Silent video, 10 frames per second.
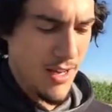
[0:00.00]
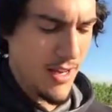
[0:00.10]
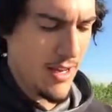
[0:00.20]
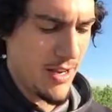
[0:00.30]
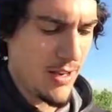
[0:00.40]

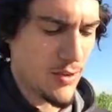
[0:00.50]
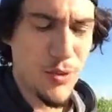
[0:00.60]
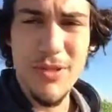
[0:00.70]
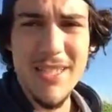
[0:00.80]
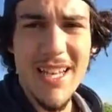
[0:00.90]
euh, le
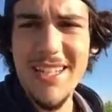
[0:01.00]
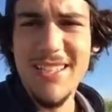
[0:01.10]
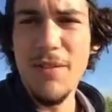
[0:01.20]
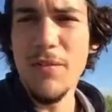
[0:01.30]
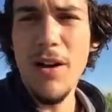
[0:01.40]
succès,
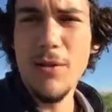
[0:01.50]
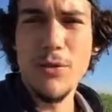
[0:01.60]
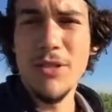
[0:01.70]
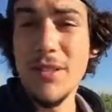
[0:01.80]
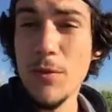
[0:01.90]
les affaires
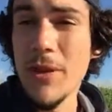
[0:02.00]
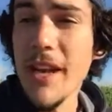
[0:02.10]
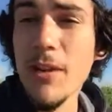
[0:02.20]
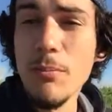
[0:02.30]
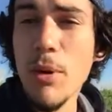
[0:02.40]
ou juste qui veut
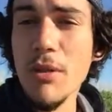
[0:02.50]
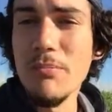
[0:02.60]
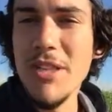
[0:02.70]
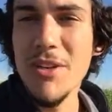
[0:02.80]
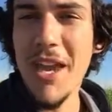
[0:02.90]
lire une
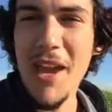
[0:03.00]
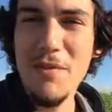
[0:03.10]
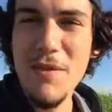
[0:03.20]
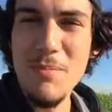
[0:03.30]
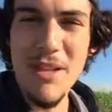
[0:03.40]
bonne
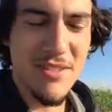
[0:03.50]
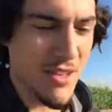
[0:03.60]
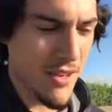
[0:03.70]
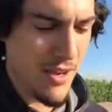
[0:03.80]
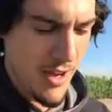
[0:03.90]
biographie parce
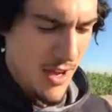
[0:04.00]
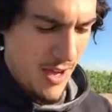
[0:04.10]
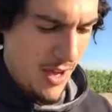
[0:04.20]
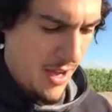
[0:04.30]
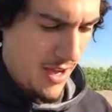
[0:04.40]
que,
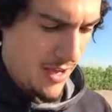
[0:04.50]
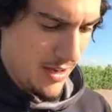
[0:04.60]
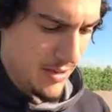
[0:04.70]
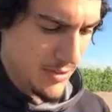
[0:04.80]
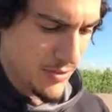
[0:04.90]

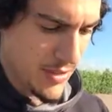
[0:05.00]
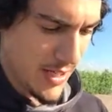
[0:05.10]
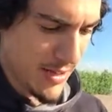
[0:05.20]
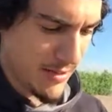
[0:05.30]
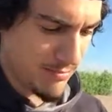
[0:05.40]
euh, je veux
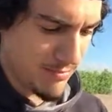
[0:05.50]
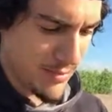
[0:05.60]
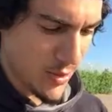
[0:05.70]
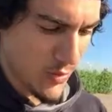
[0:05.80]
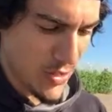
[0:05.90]
dire,
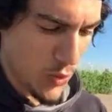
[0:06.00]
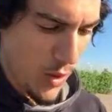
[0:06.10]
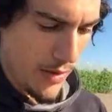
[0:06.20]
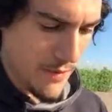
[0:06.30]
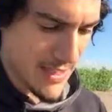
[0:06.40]
son
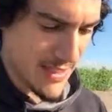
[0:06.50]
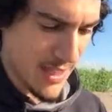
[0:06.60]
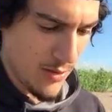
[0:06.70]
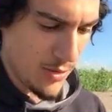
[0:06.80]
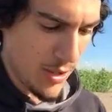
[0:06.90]
histoire est
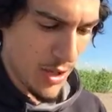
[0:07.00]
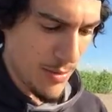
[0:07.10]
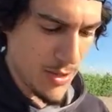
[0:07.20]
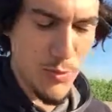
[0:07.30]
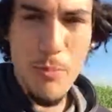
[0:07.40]
fascinante.
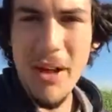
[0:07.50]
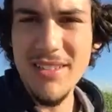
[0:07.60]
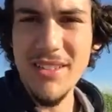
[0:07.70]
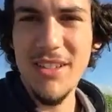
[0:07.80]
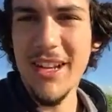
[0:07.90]
Comment tu peux
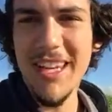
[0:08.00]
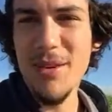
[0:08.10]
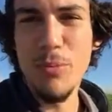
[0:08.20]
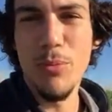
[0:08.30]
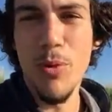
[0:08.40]
partir de
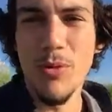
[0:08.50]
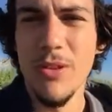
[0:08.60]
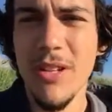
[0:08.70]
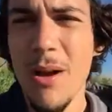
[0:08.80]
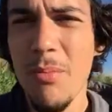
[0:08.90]
rien pour
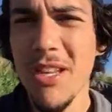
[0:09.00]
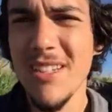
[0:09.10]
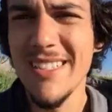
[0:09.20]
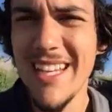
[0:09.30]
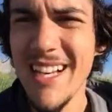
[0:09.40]
monter un empire
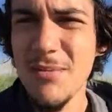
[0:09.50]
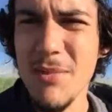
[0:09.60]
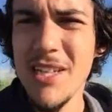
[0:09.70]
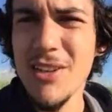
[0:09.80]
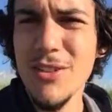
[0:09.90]
de 50
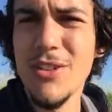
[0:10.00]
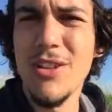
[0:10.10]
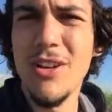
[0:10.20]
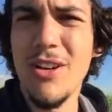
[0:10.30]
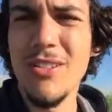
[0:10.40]
milliards de
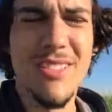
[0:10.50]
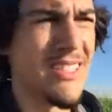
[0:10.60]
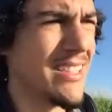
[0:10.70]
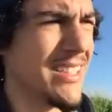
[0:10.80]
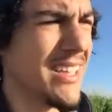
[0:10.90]
dollars,
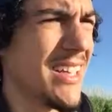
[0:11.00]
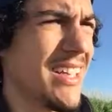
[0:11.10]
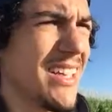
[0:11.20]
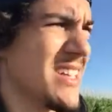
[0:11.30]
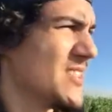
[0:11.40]
c'est.
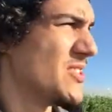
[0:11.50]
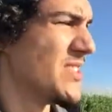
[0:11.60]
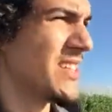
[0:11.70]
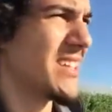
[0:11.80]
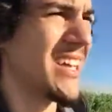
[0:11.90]
Je
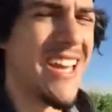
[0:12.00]
veux dire,